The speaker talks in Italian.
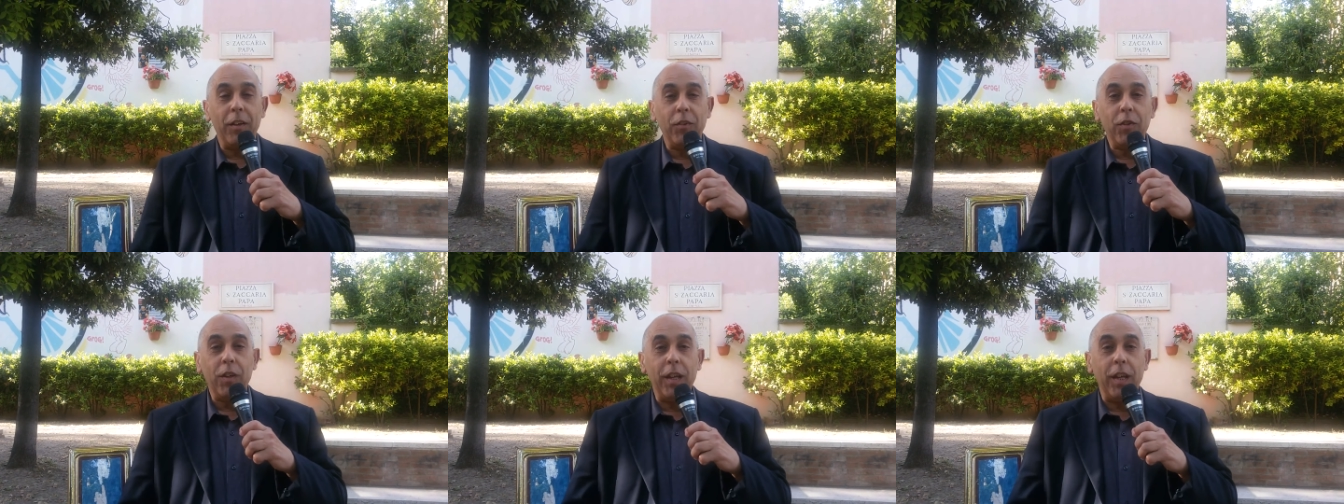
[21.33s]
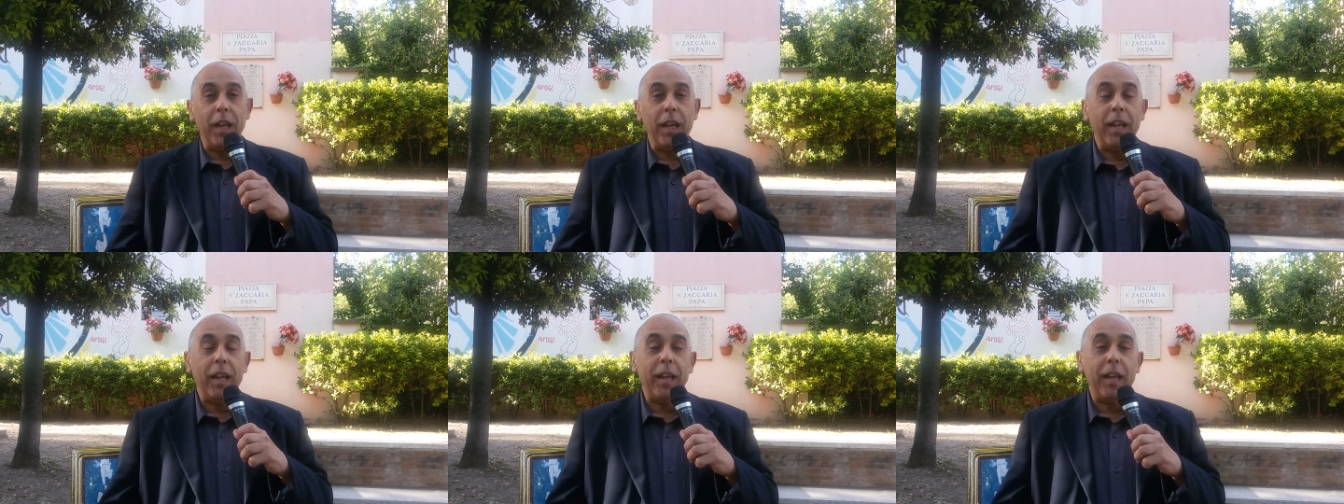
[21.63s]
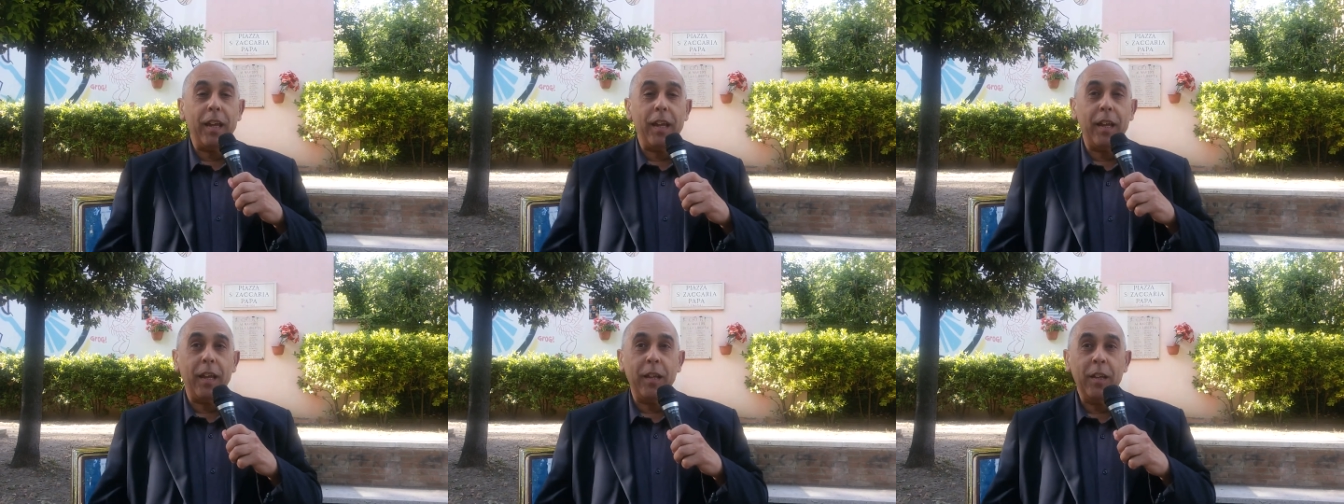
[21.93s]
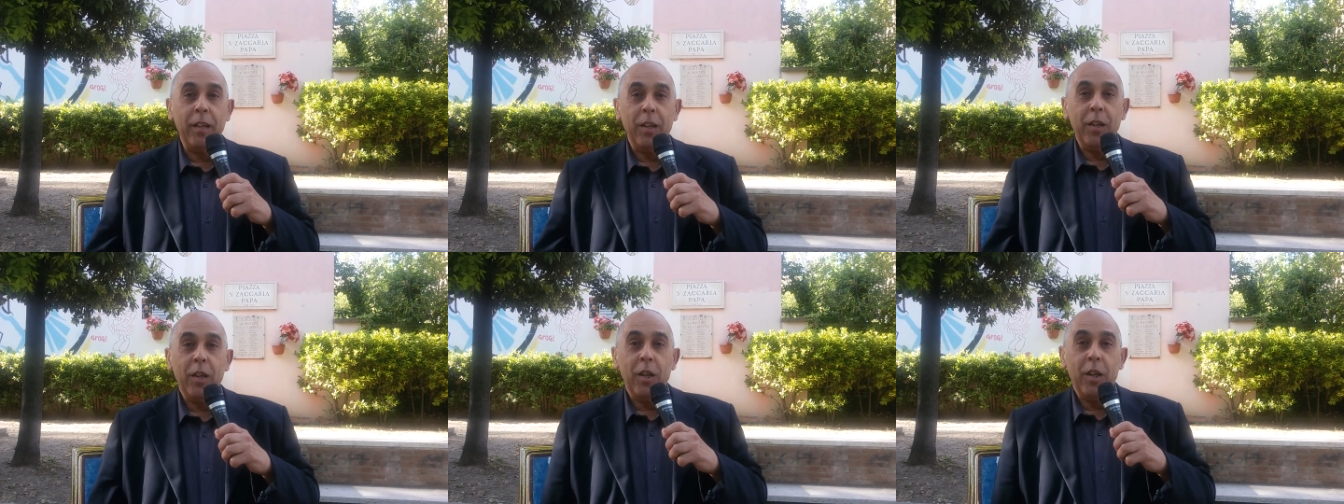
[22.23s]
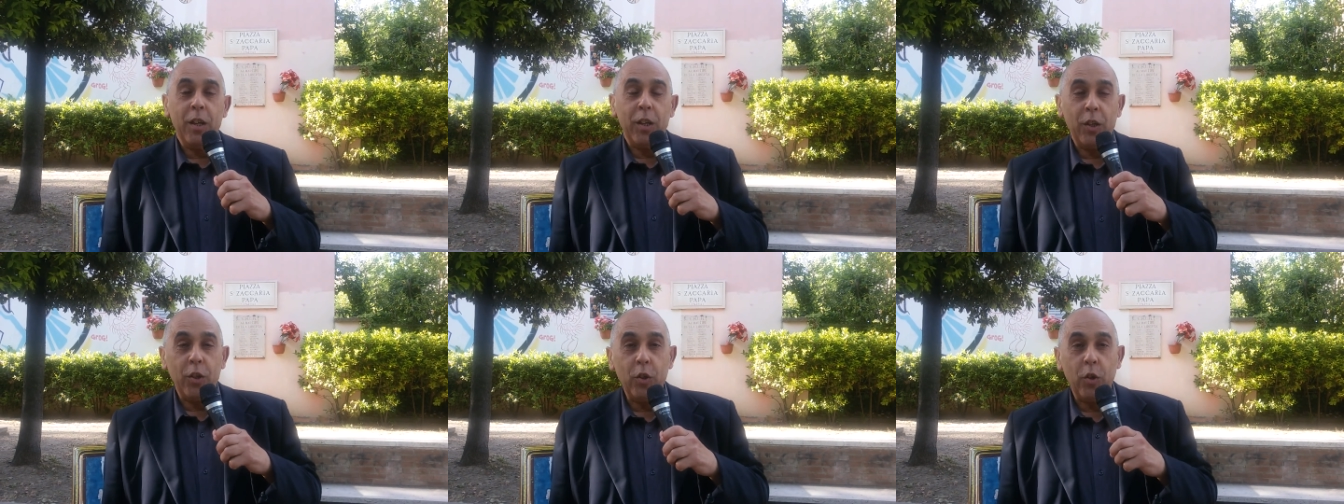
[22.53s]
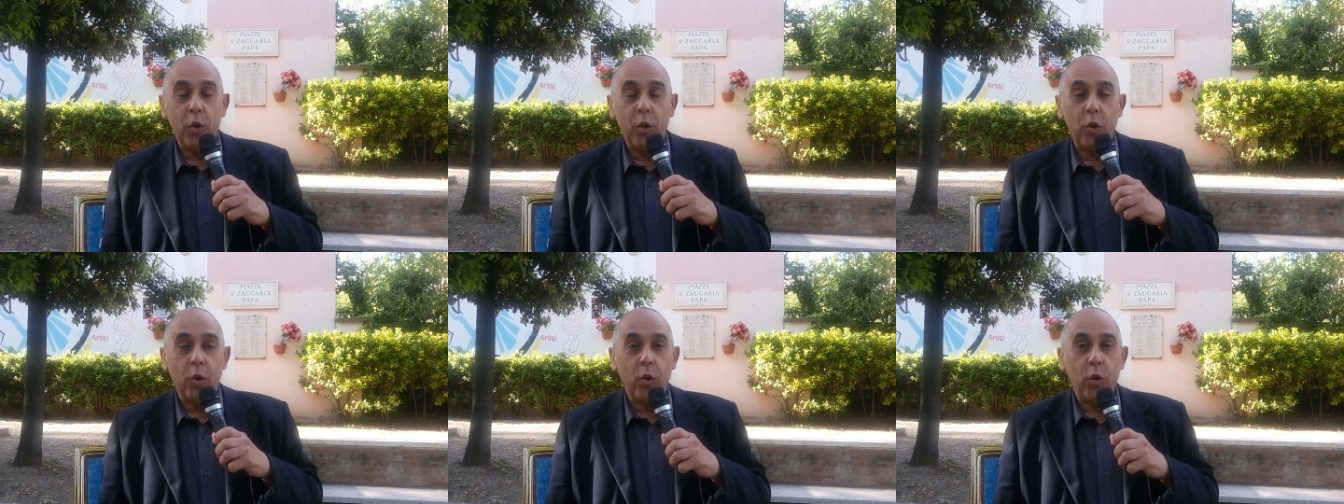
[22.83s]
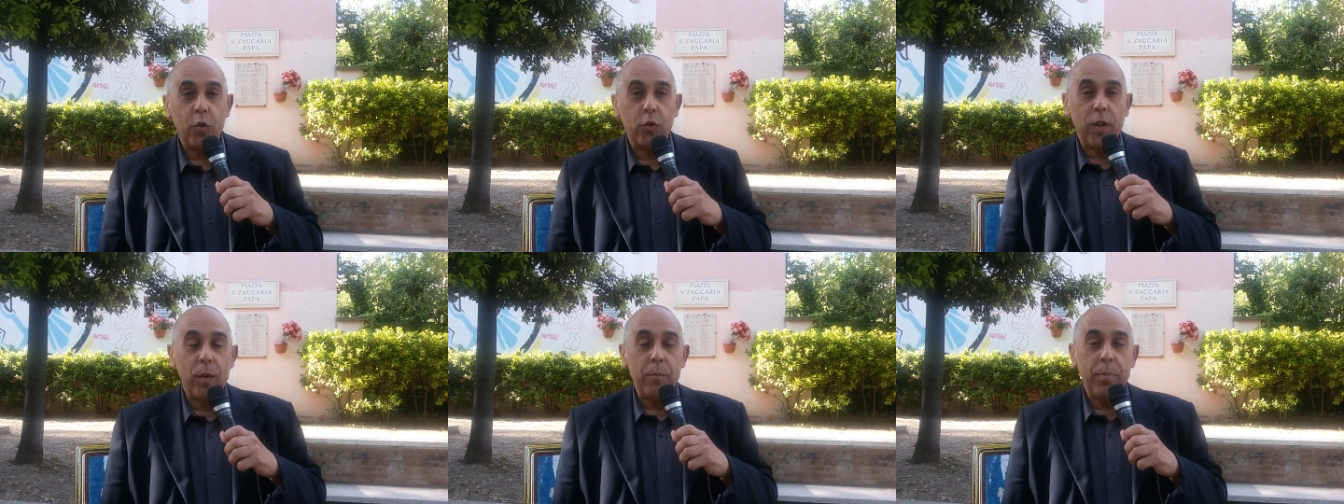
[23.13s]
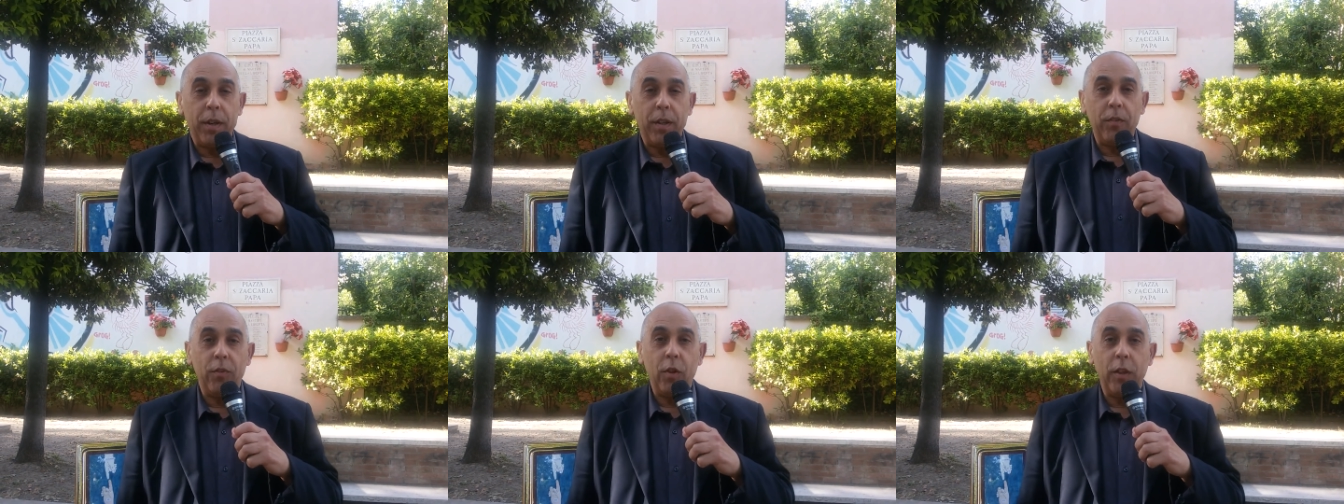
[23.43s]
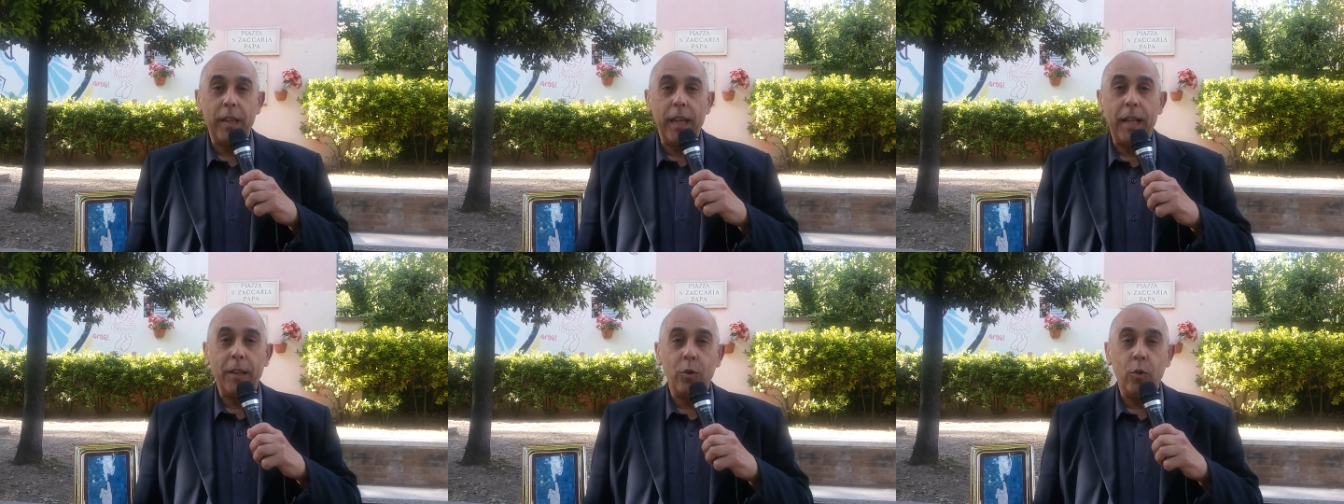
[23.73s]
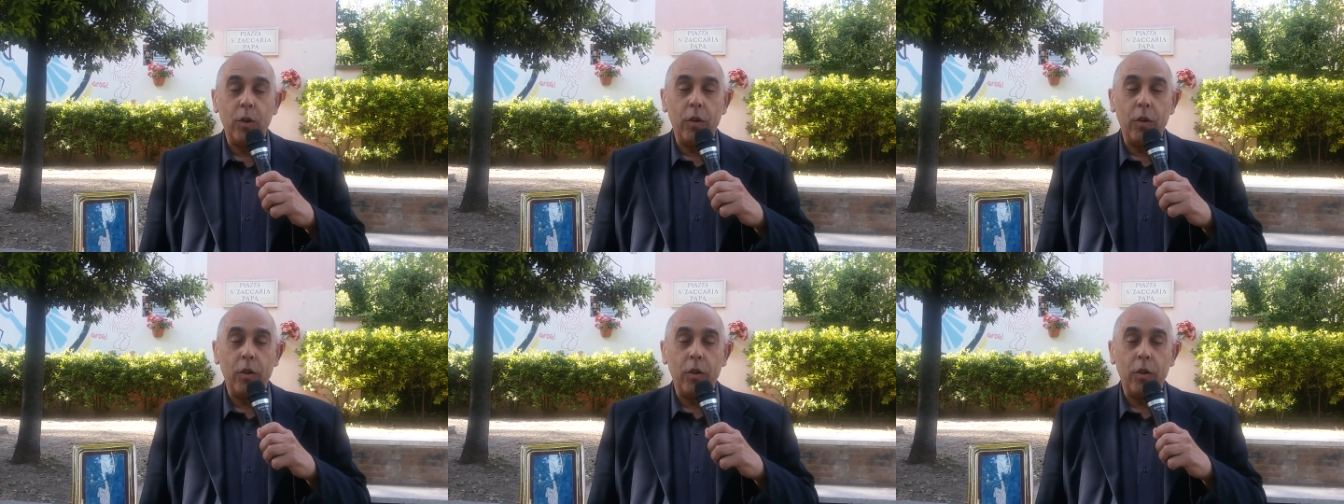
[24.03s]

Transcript: Sì, eh, io ho sempre insegnato